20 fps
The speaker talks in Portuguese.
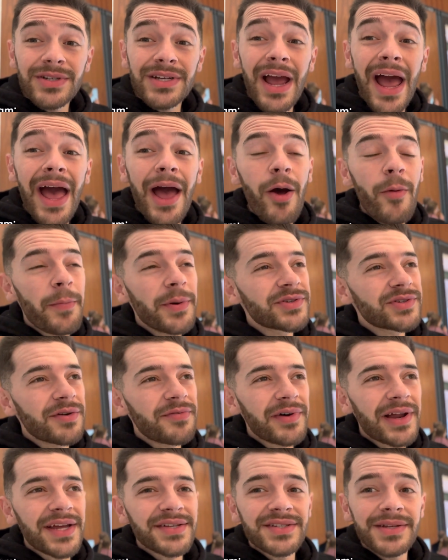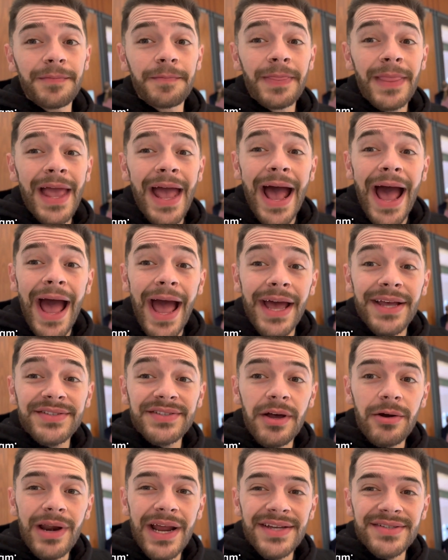de que ah, o pessoal fala assim: a ah,
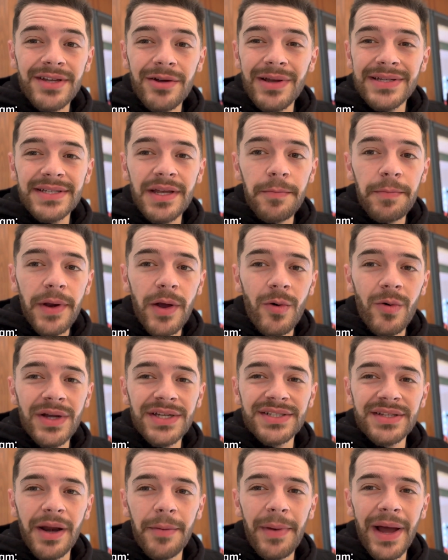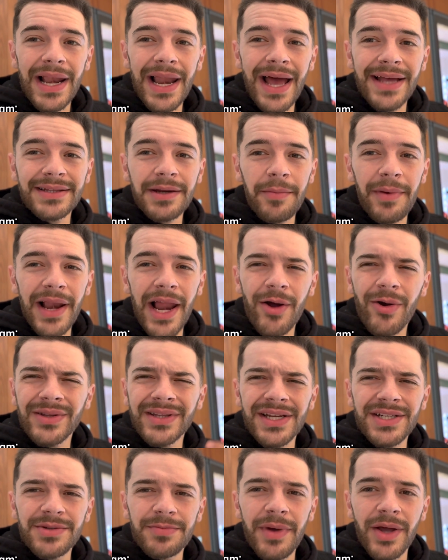restauração é sempre ruim de trabalhar, trabalhar com
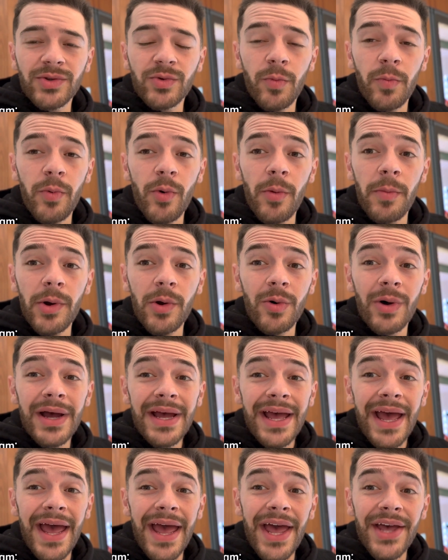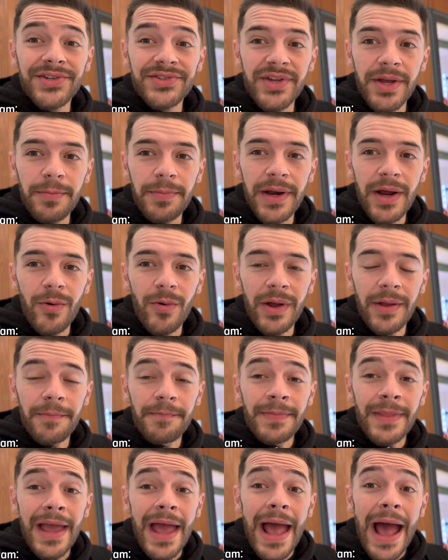atendimento público é, é sempre ruim
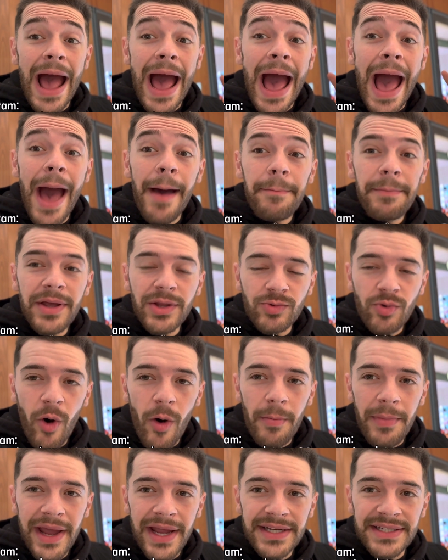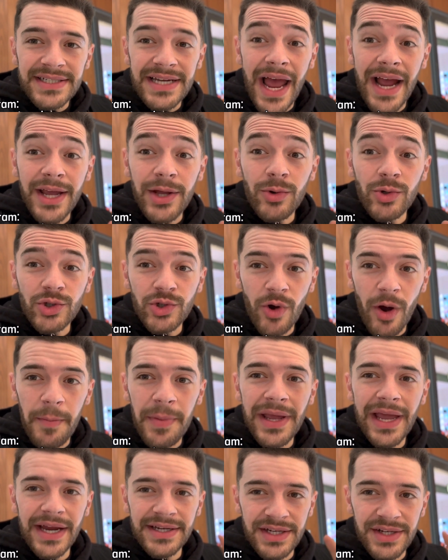habitualmente aqui no
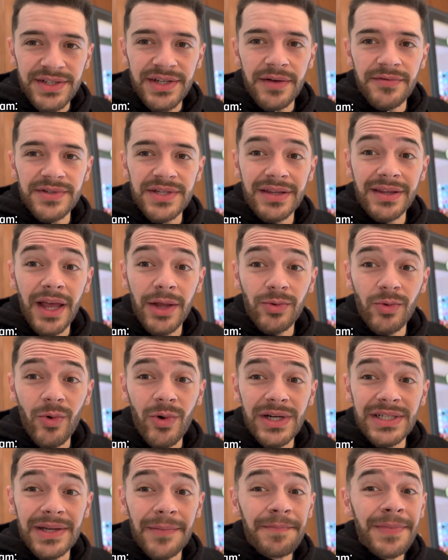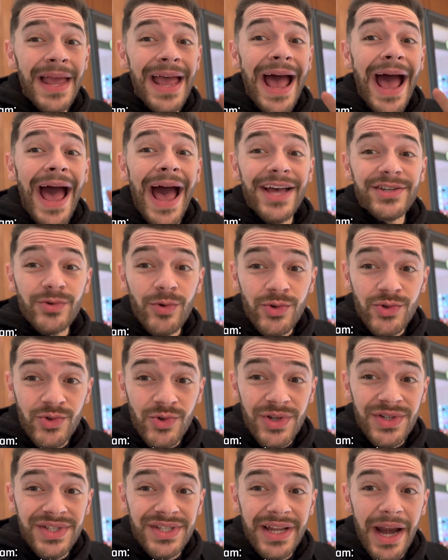shopping que a gente está visitando hoje, as
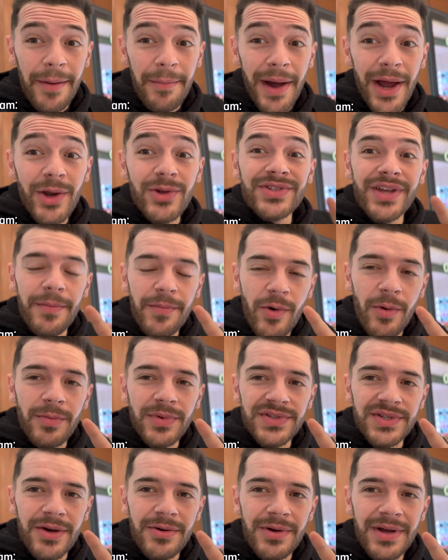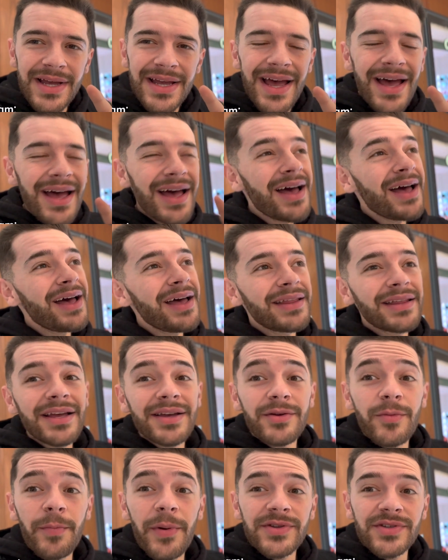condições de trabalho, sabe como que são? Ah,
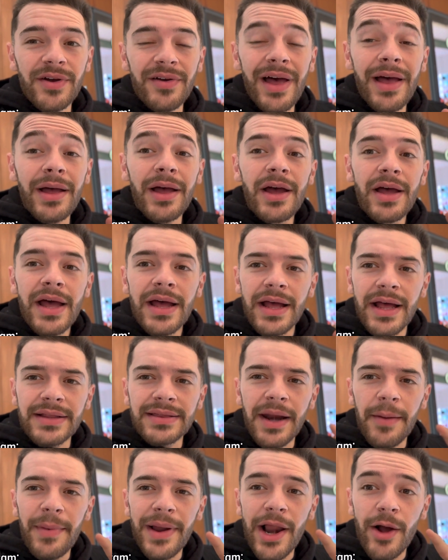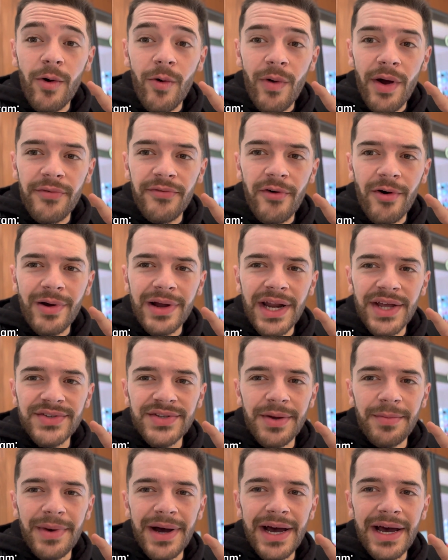é, o pessoal lá é, trabalhar com uma folga na
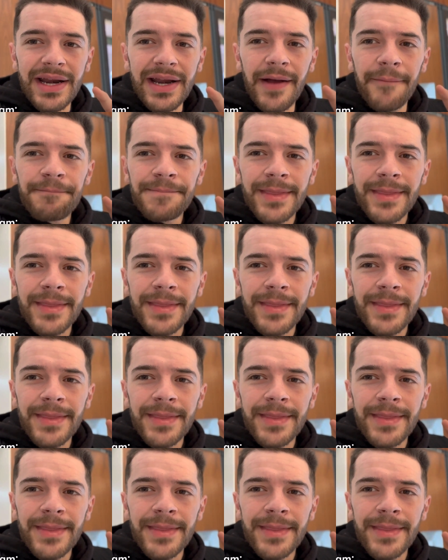semana,